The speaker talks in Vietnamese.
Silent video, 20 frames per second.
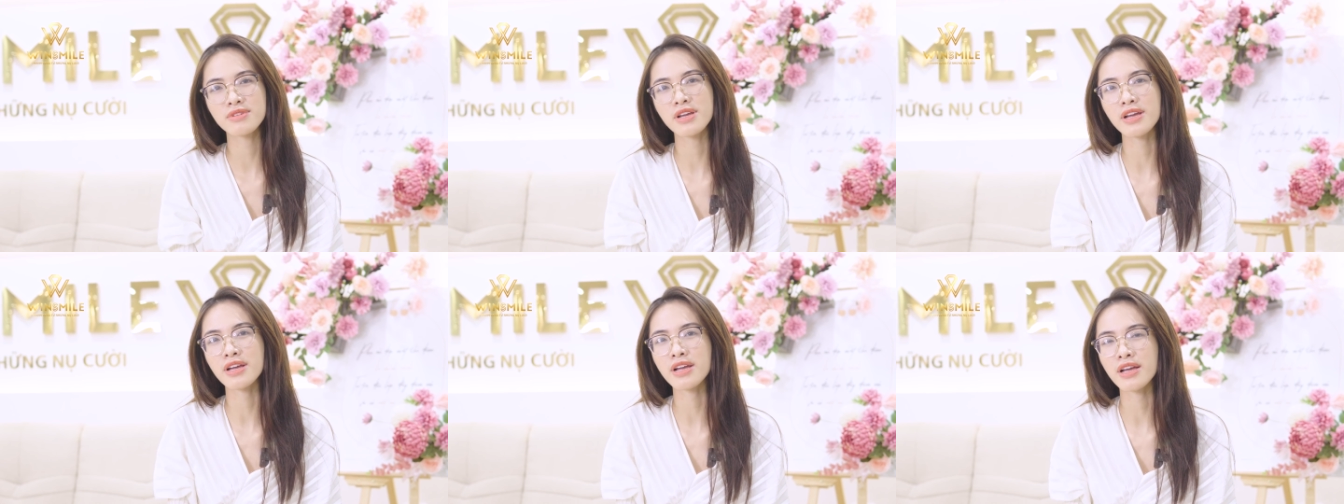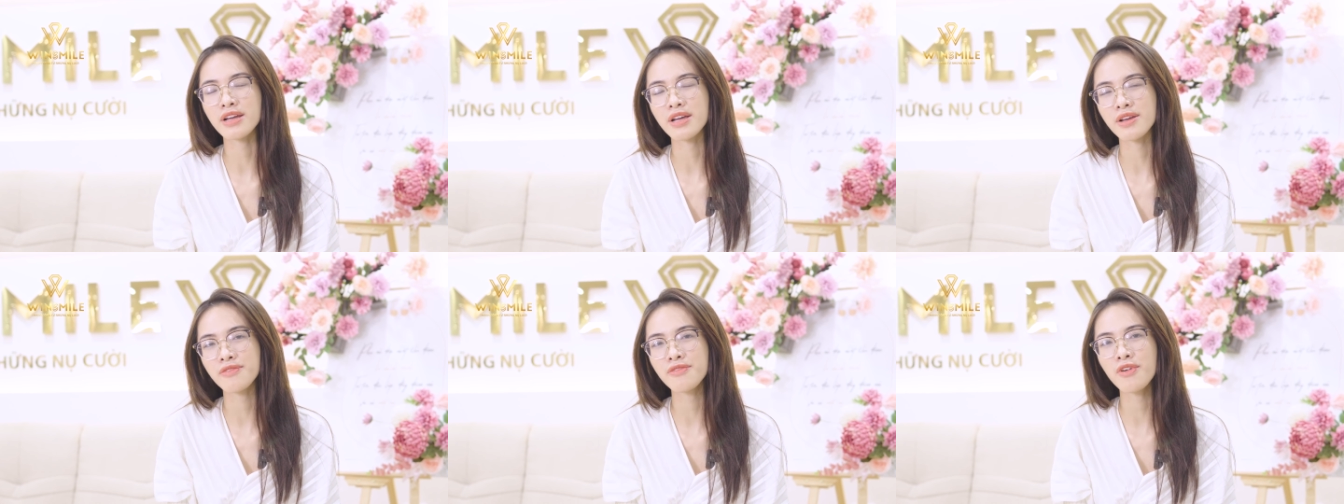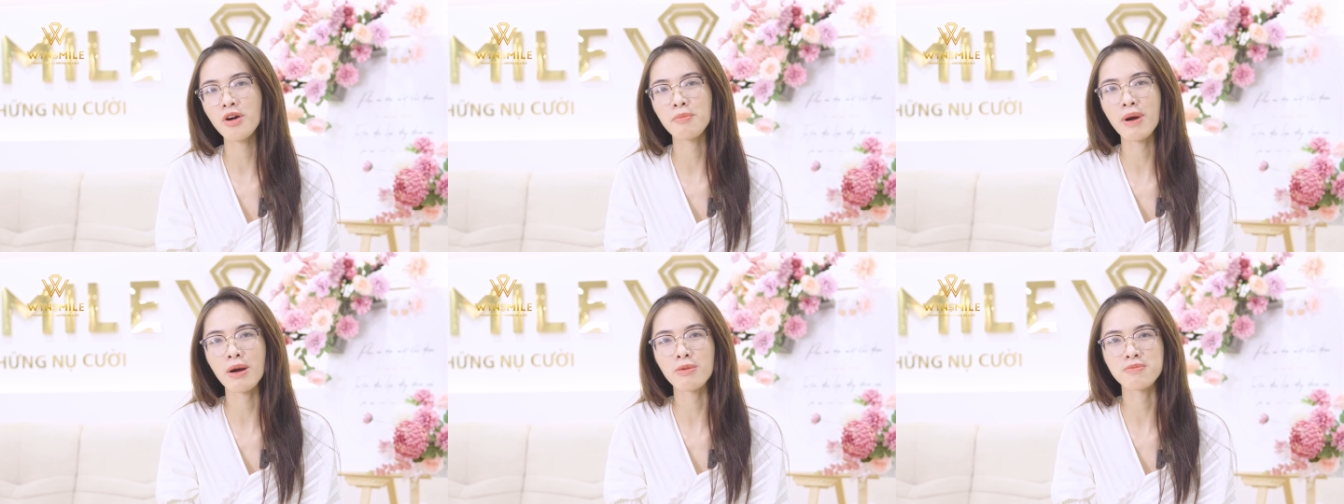cái cái cái
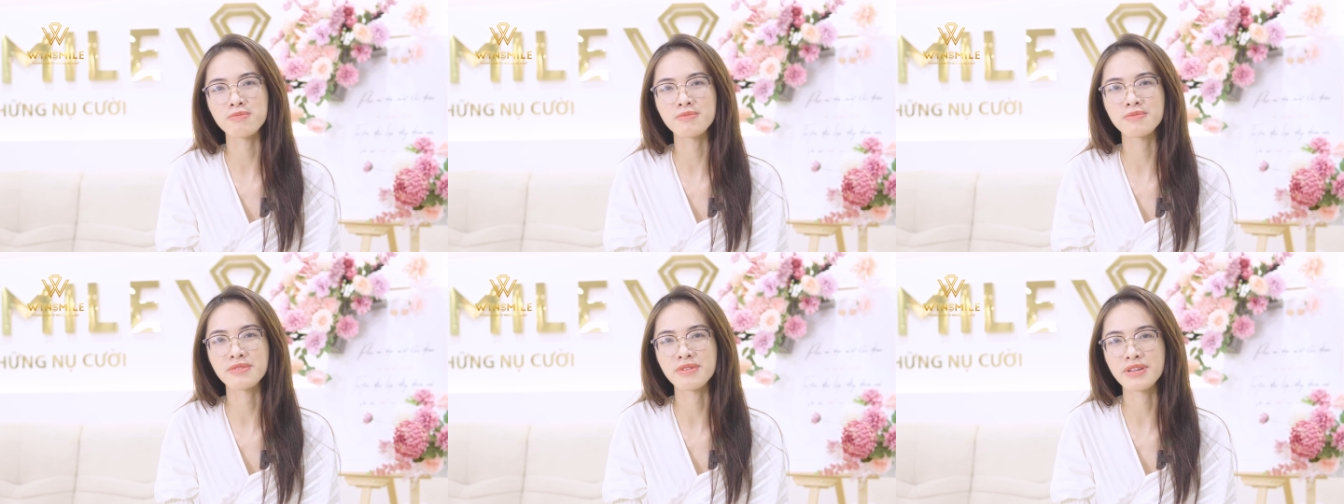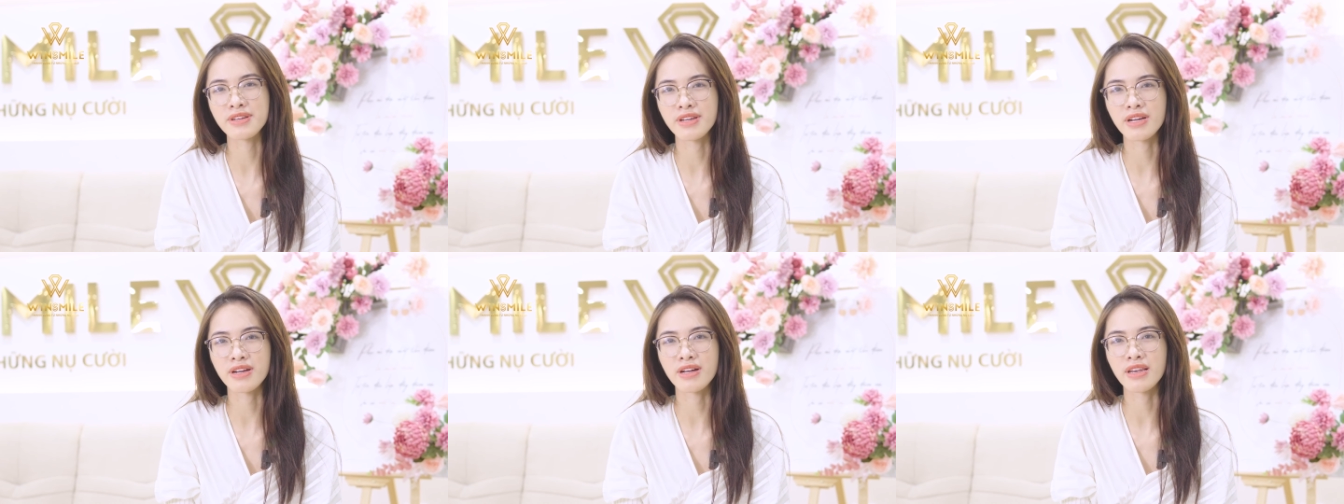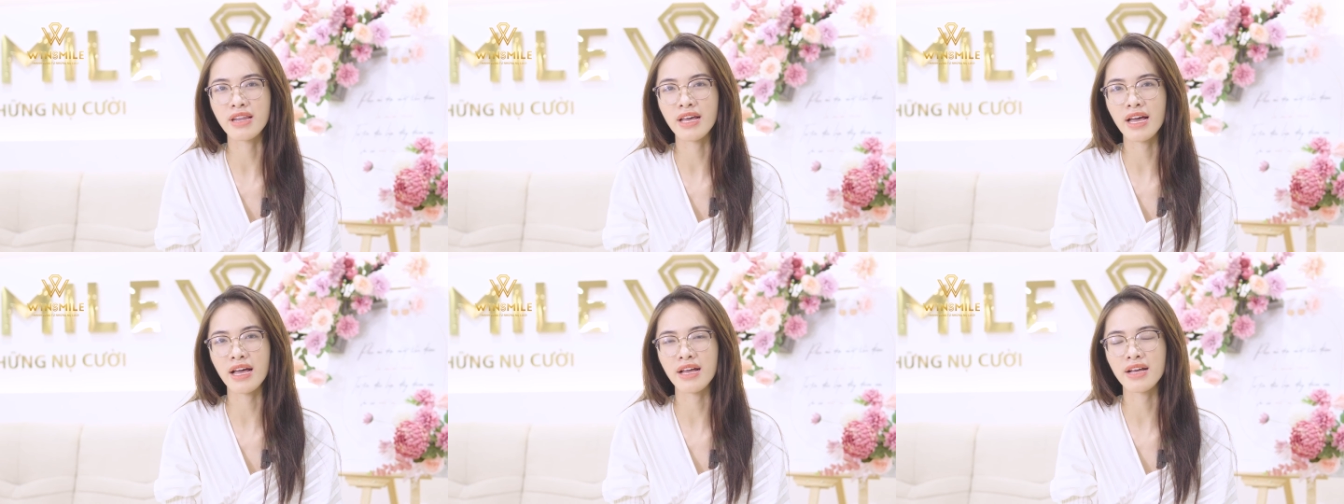vỏ bọc
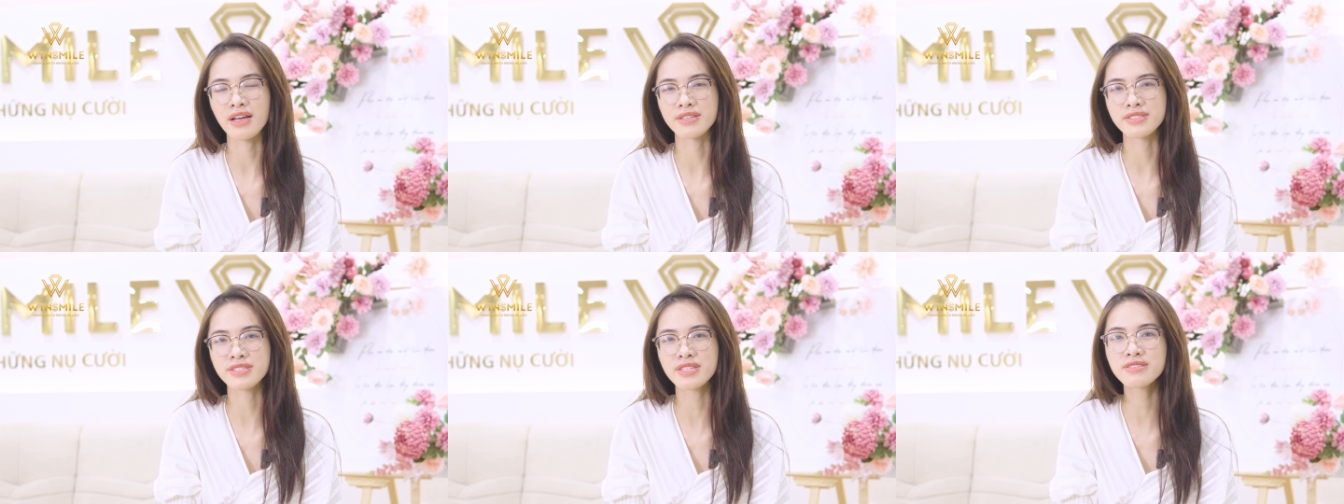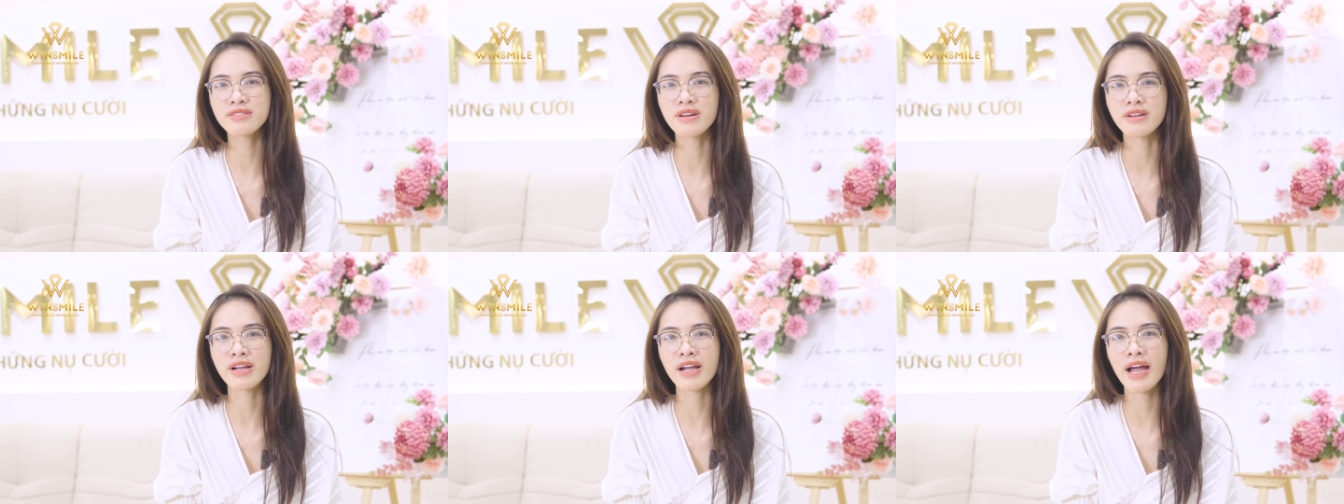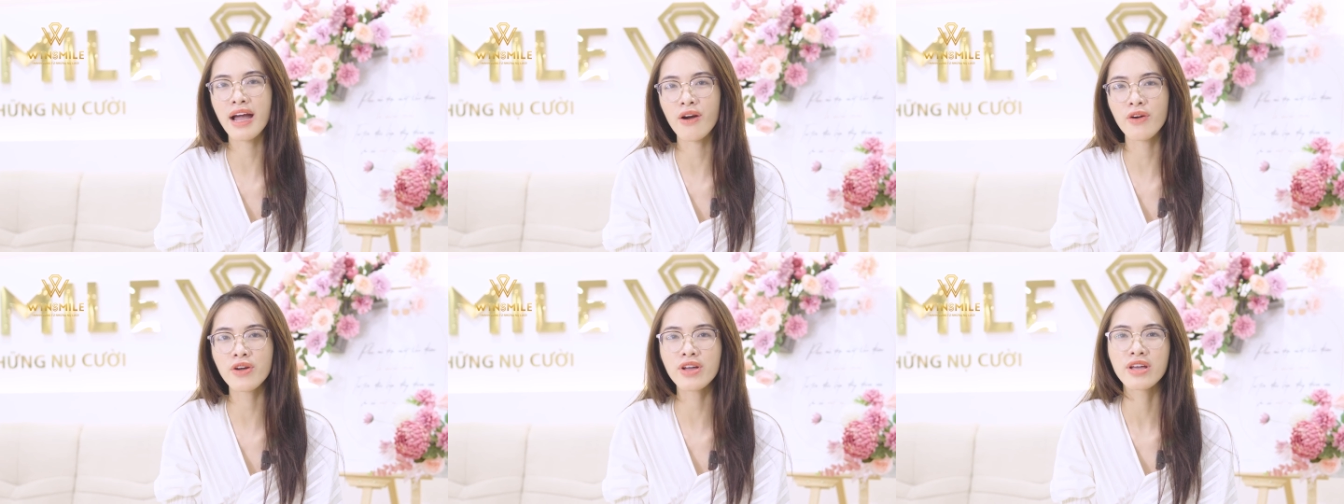là chất lượng
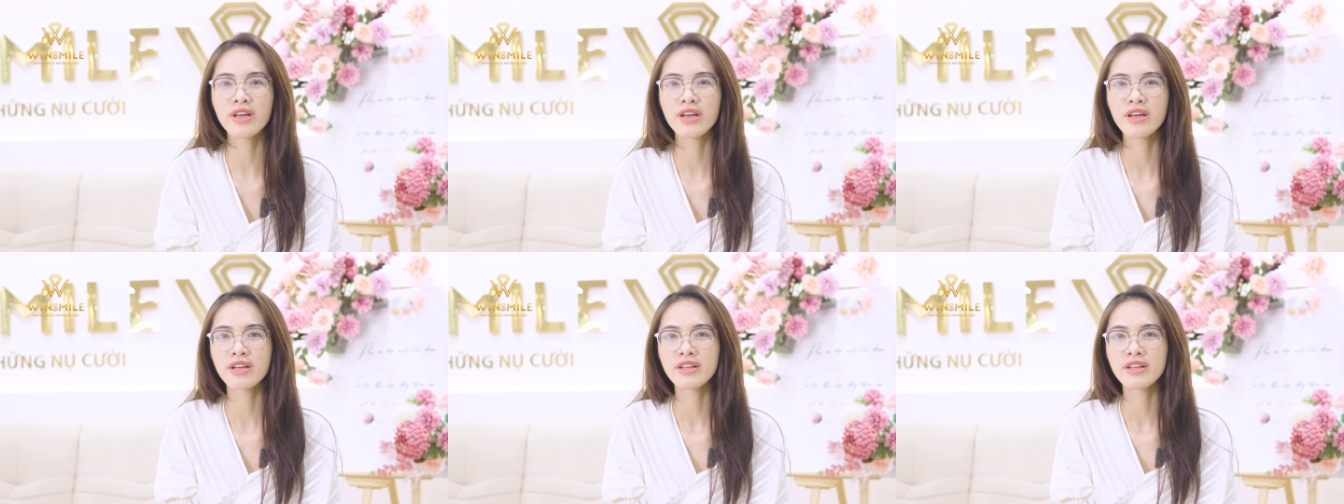cao ấy